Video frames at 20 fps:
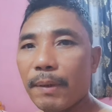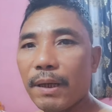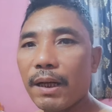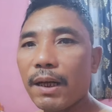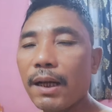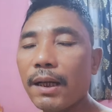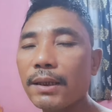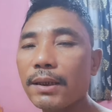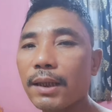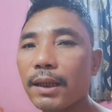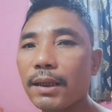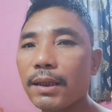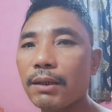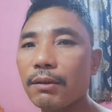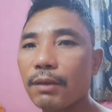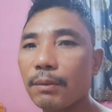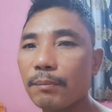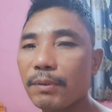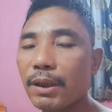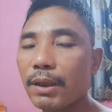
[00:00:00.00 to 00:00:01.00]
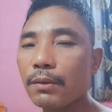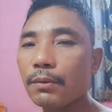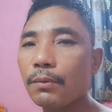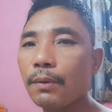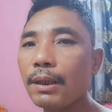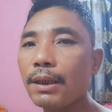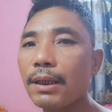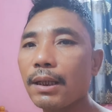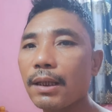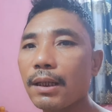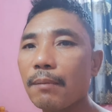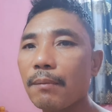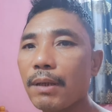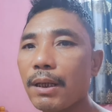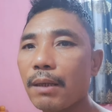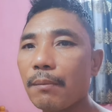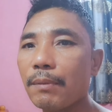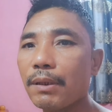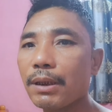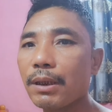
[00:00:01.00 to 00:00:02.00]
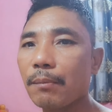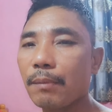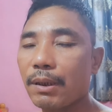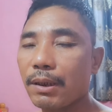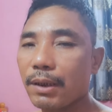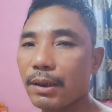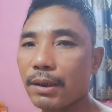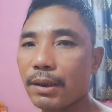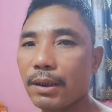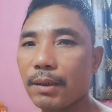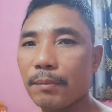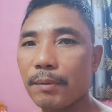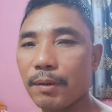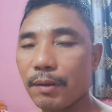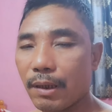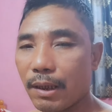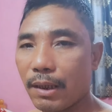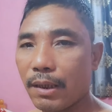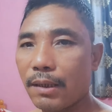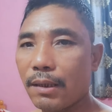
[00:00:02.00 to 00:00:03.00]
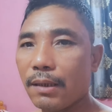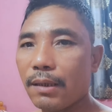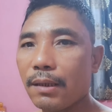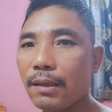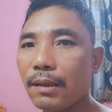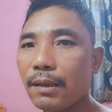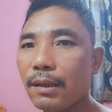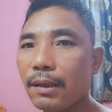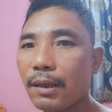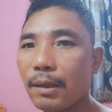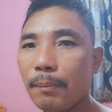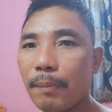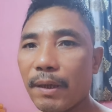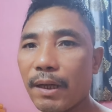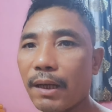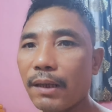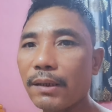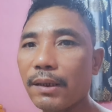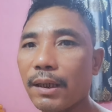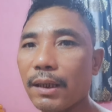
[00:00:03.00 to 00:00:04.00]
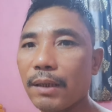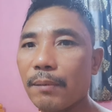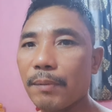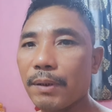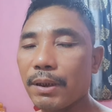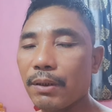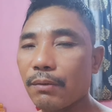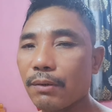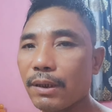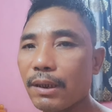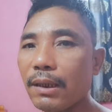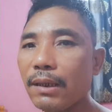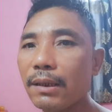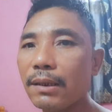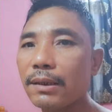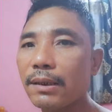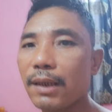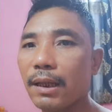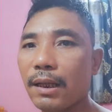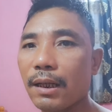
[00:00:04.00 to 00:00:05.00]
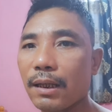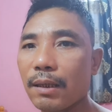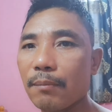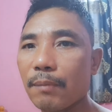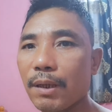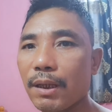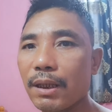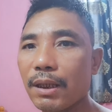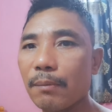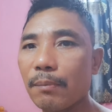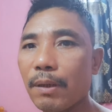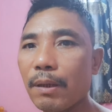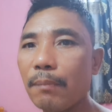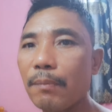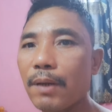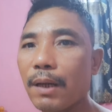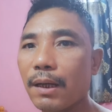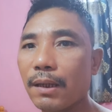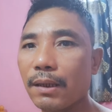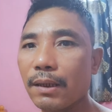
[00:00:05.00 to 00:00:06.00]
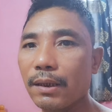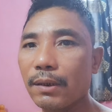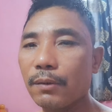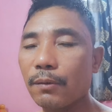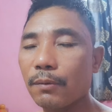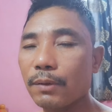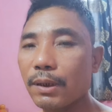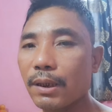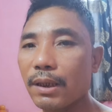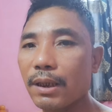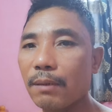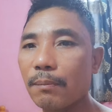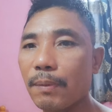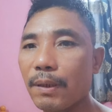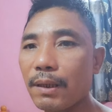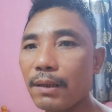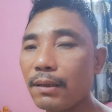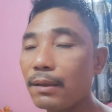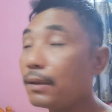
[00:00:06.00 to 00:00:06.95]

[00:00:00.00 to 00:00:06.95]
Perang hai sakan nem saksua yang ni merami sama cek tibio nah. Perang tal ni video deh, jangan ni mani kepa, bang ni jong sari kepa.